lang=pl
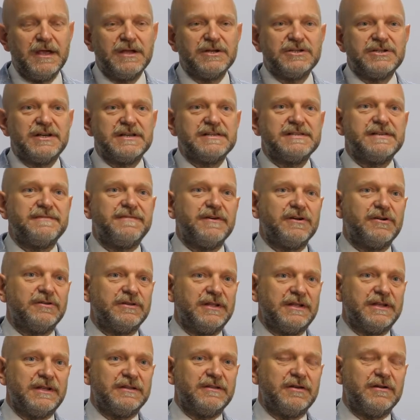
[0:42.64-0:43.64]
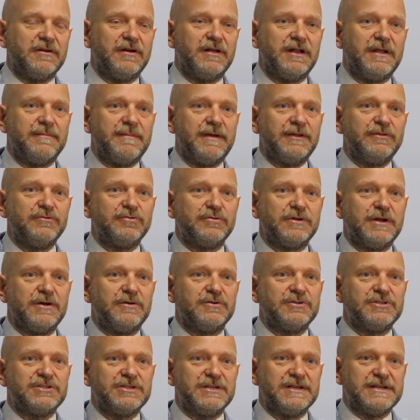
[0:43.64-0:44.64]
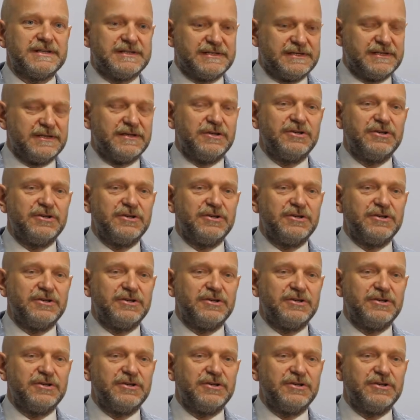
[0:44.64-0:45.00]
Czas wykonania tego elementu łącznie z